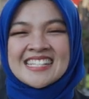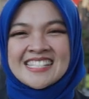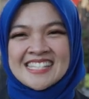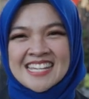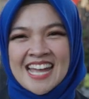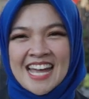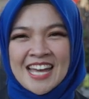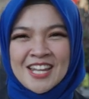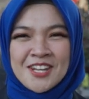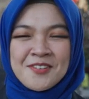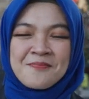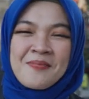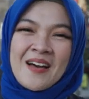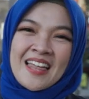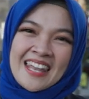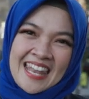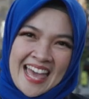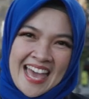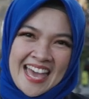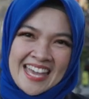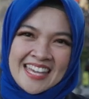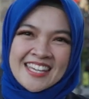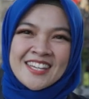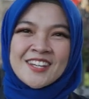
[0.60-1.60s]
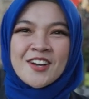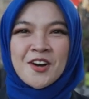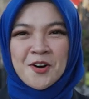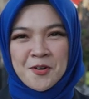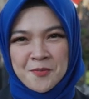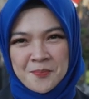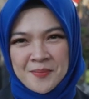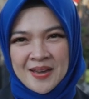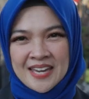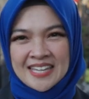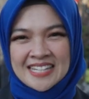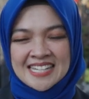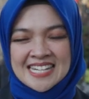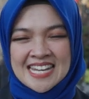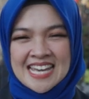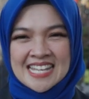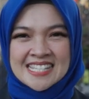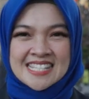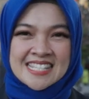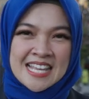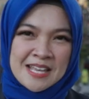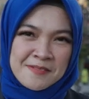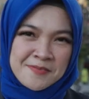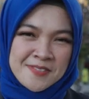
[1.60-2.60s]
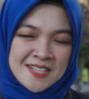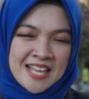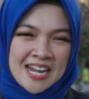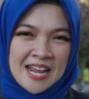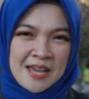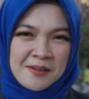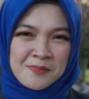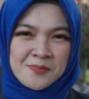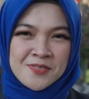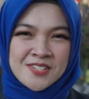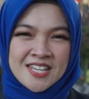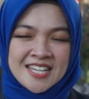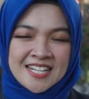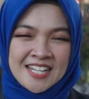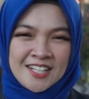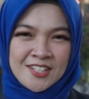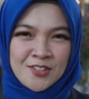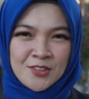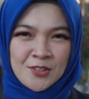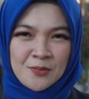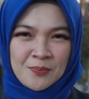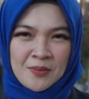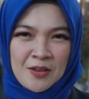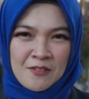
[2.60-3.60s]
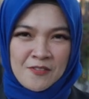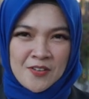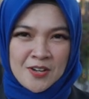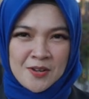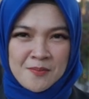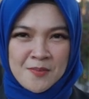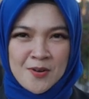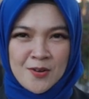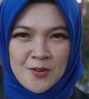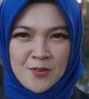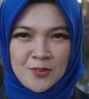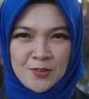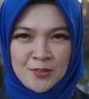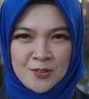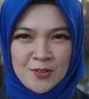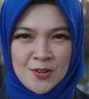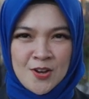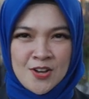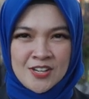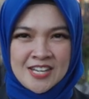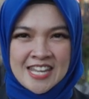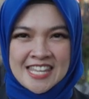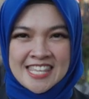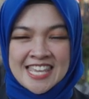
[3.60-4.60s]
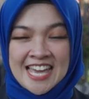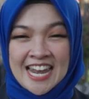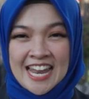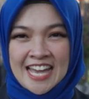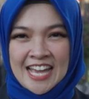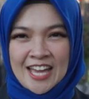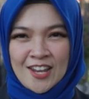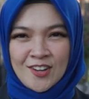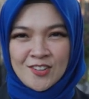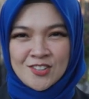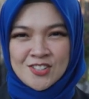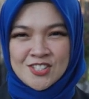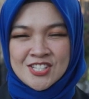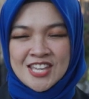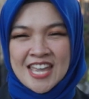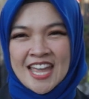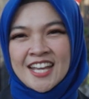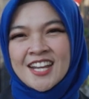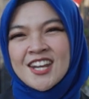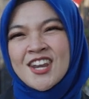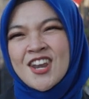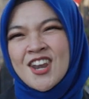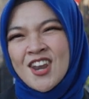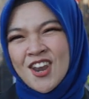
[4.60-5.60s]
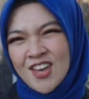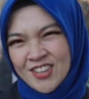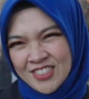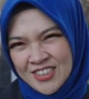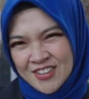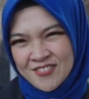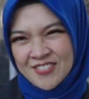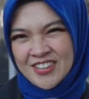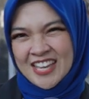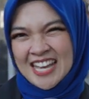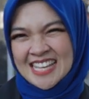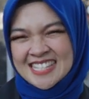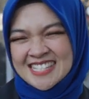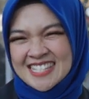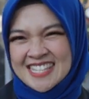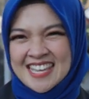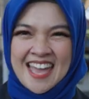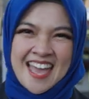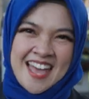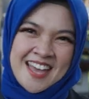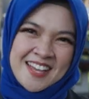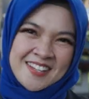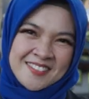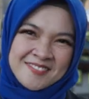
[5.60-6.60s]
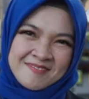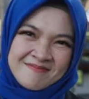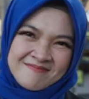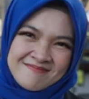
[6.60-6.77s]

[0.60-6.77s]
Jangan lupa like, komen, dan subscribe channel YouTube TVRI Bengkulu dan nyalakan lonceng notifikasinya.